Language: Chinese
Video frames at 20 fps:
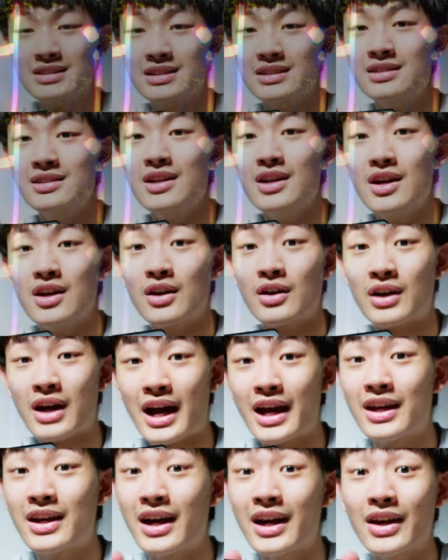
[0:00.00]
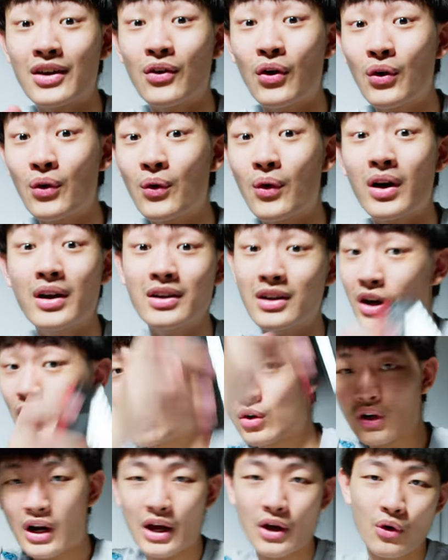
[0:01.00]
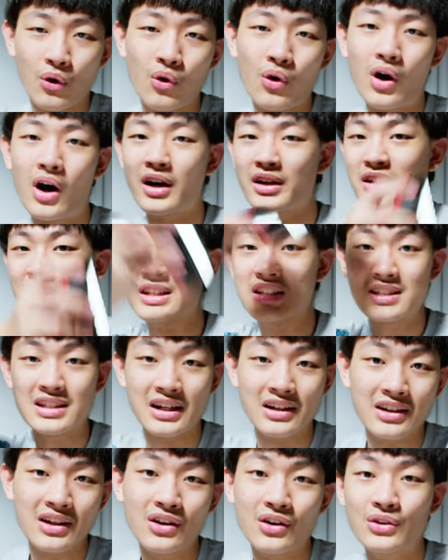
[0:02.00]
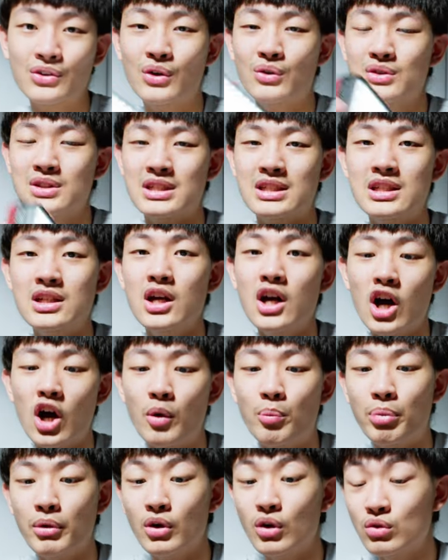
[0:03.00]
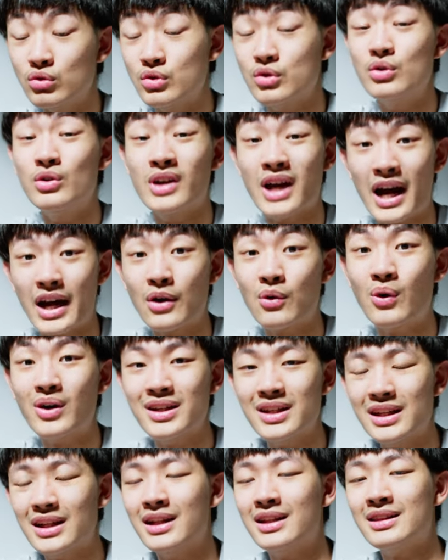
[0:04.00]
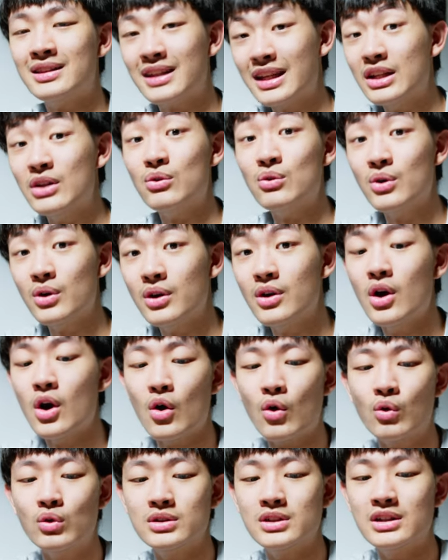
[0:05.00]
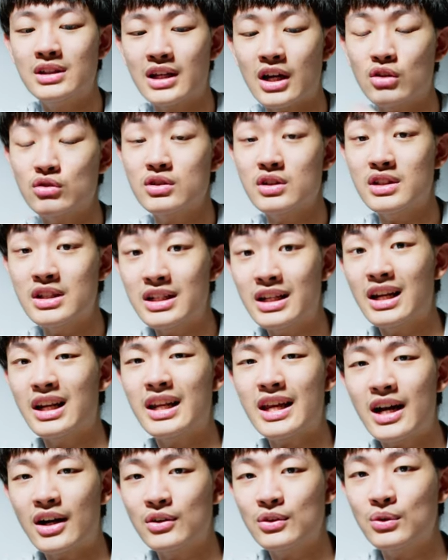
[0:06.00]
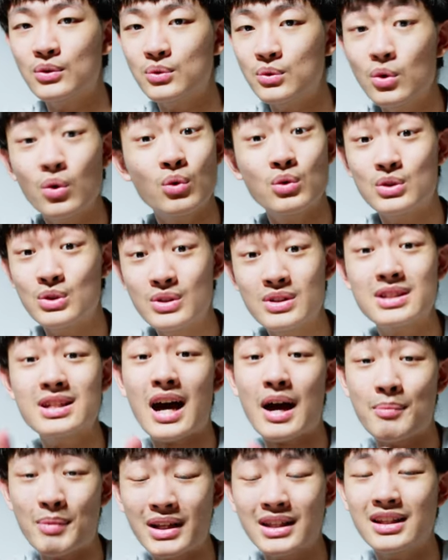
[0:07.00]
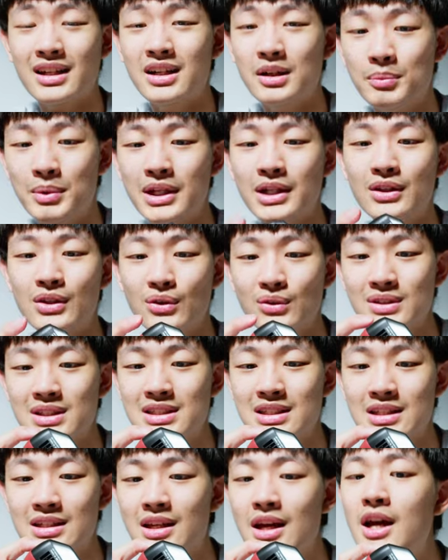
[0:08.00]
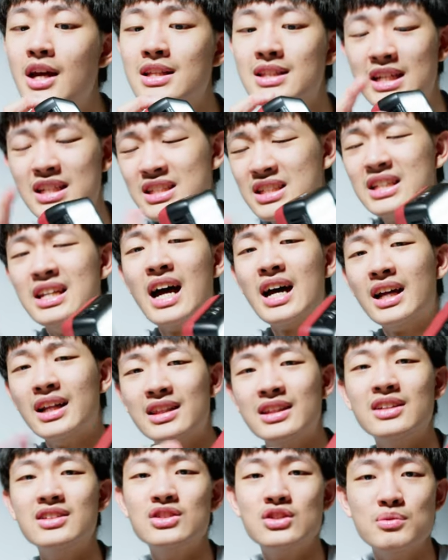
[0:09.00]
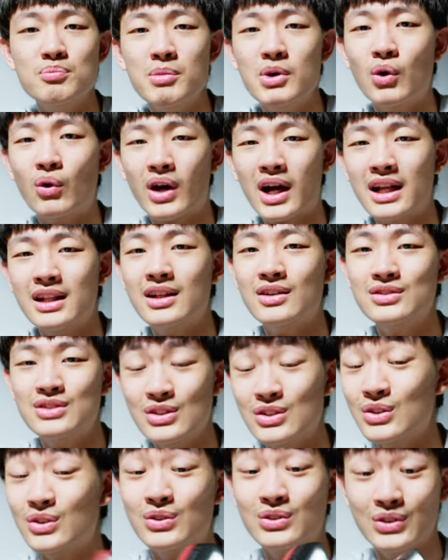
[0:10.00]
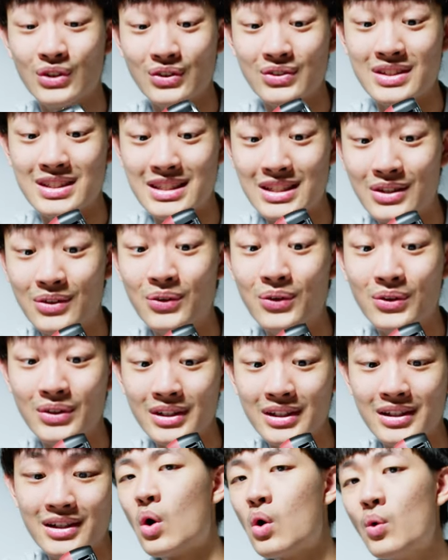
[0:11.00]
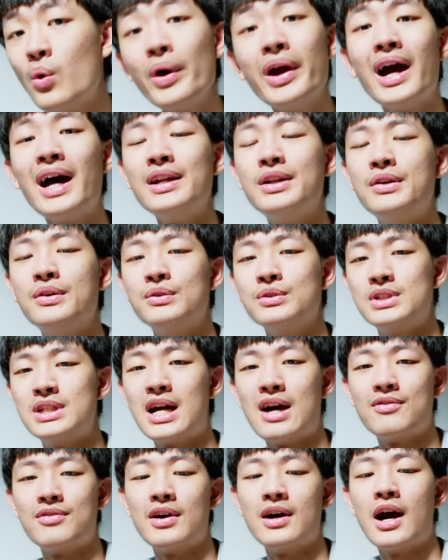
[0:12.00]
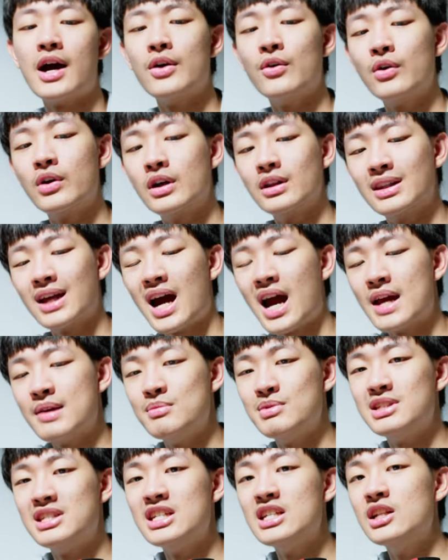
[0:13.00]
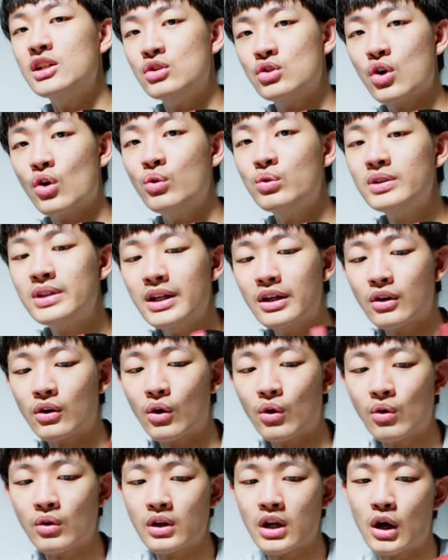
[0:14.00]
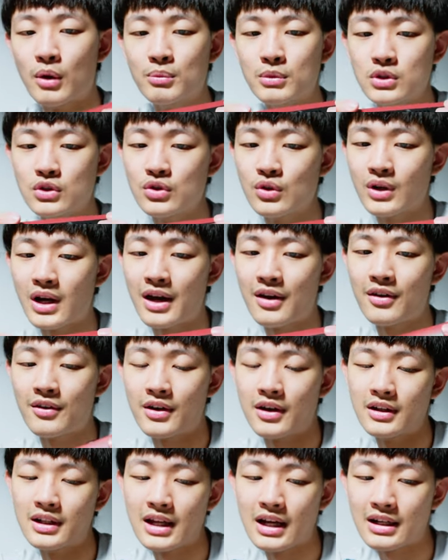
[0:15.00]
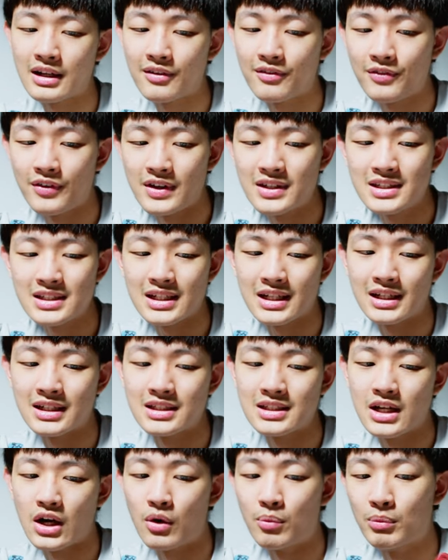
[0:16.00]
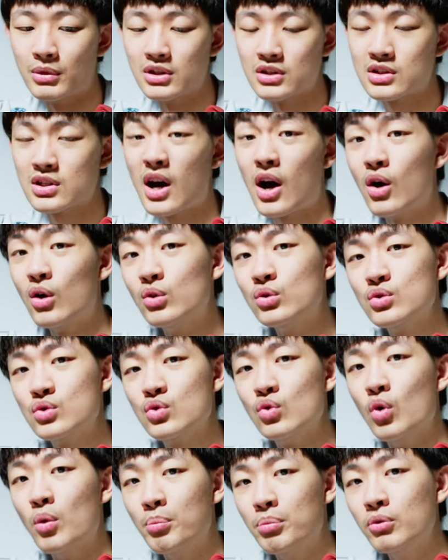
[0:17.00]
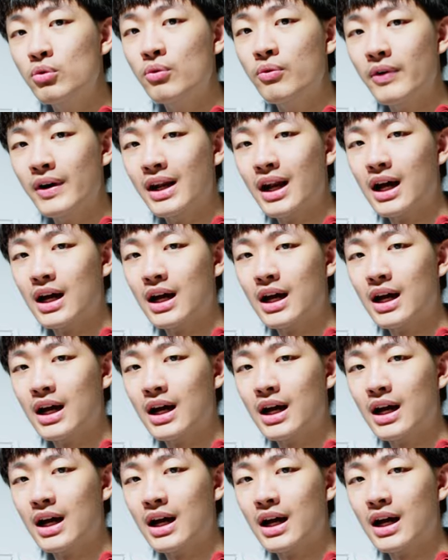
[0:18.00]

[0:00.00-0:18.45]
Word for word: 子。开开关关，然后来画你想要的东西，而不用去开关你的电源，或是调整你的亮度。我觉得这还蛮特别的东西，在其他的灯是没有看到这种东西过的。光位按钮下方还有一个 Type C 的充电孔。那我们就来跟大家分享一下我们的操作部分